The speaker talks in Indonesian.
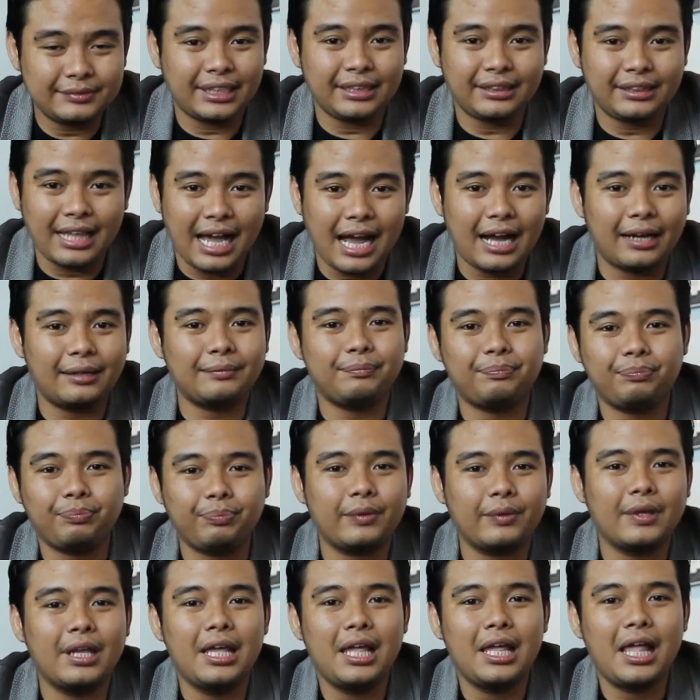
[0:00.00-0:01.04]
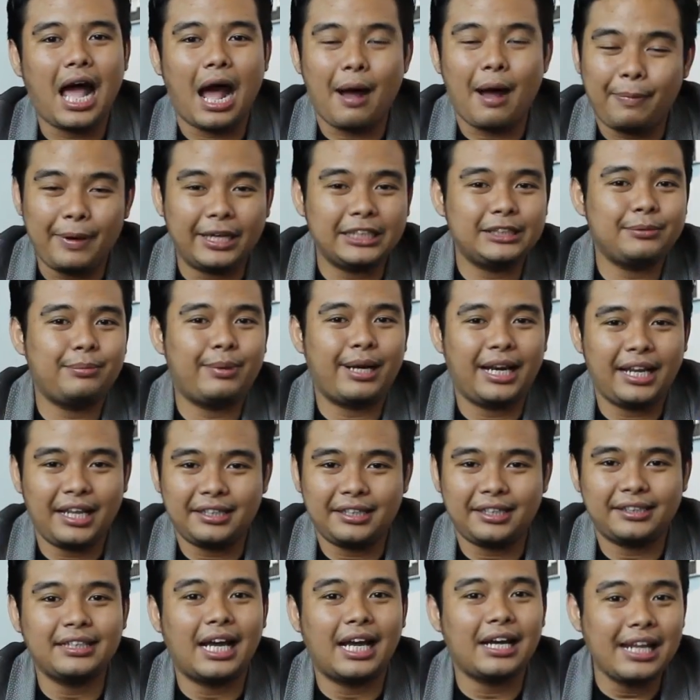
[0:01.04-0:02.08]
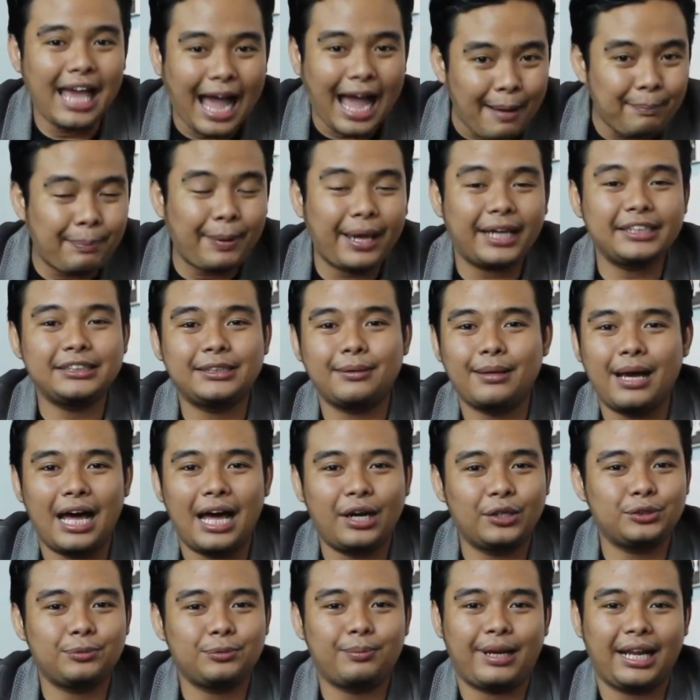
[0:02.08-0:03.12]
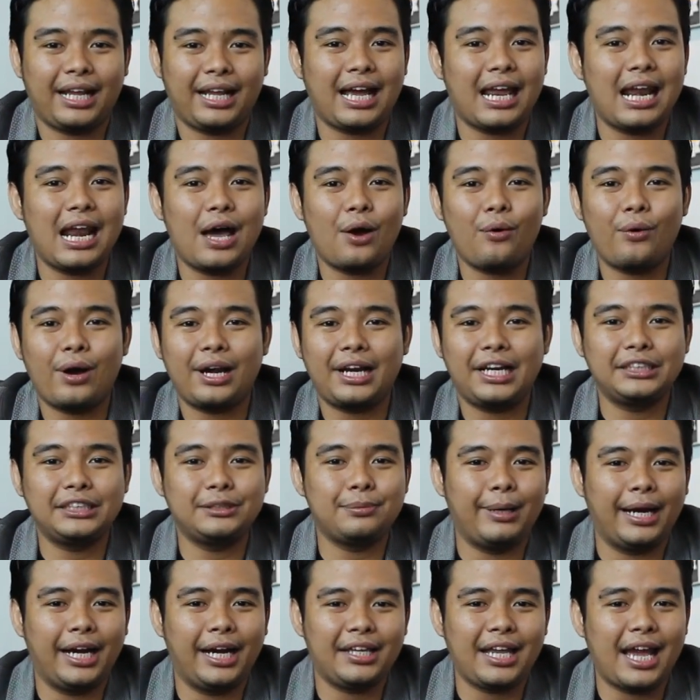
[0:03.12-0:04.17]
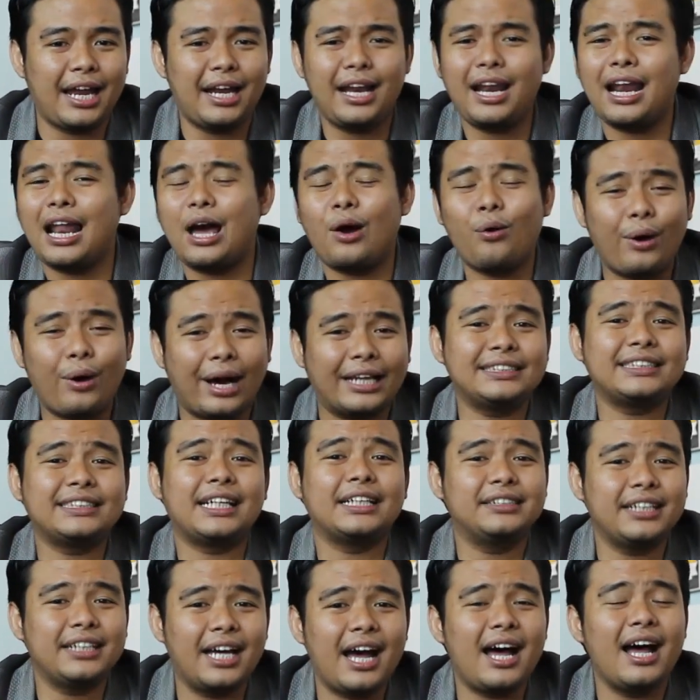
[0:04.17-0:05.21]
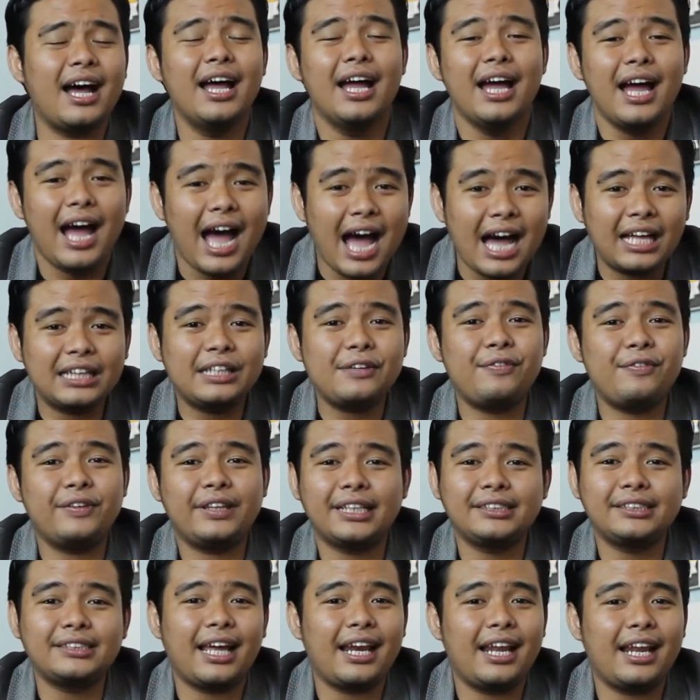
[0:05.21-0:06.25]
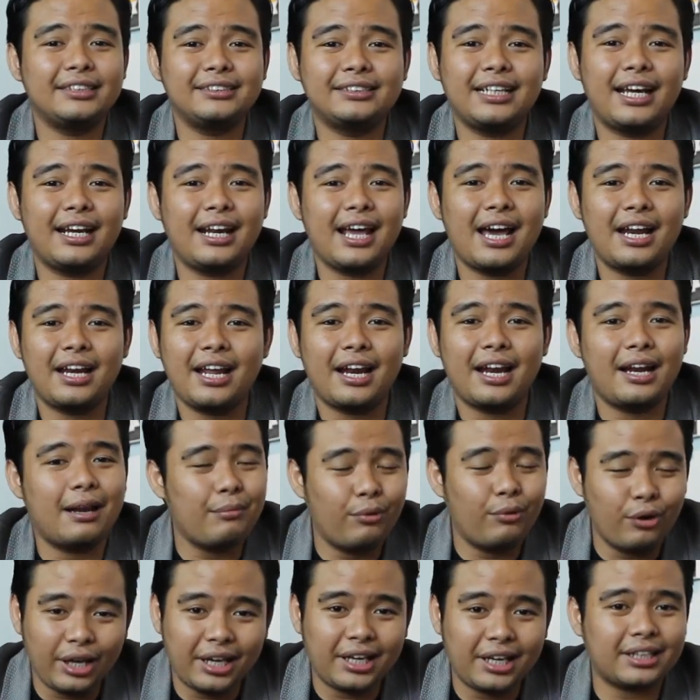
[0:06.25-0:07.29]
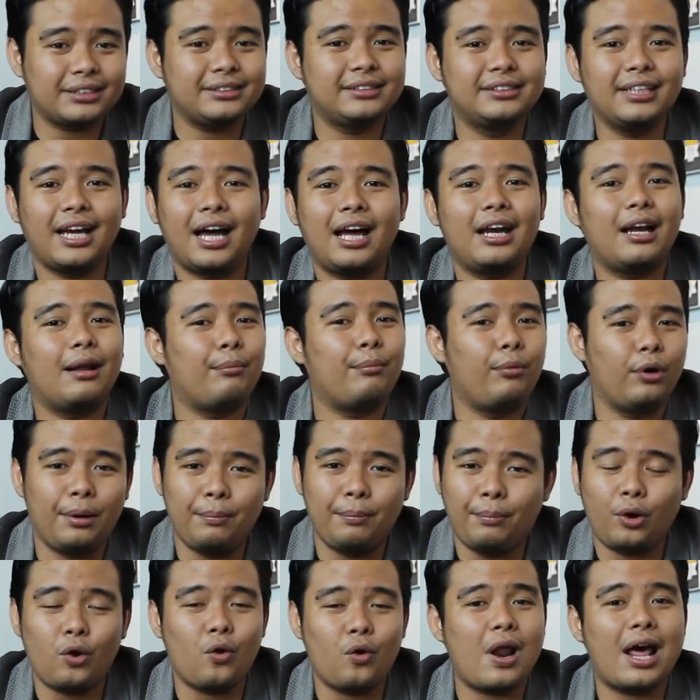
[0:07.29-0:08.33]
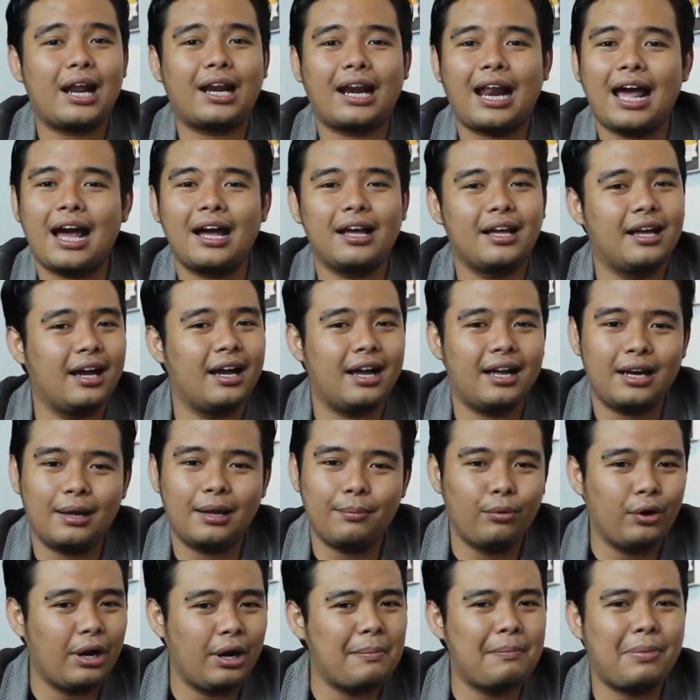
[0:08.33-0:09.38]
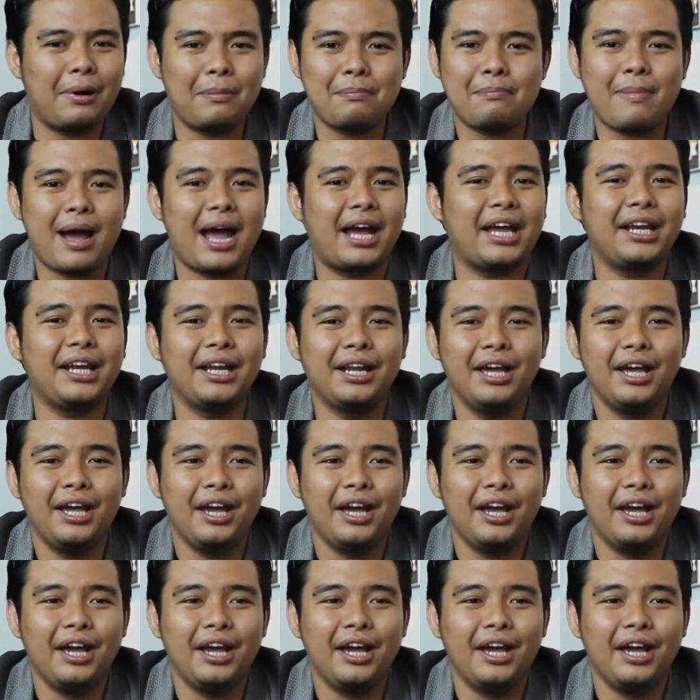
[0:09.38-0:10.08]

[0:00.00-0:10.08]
tentang apa yang sebenarnya terjadi, apa yang harus mereka lakukan dan sebagainya. Anda lakukan saja aktivitas kalian sehari-hari. Anda boleh kerja, Anda boleh berolahraga, Anda boleh bermain,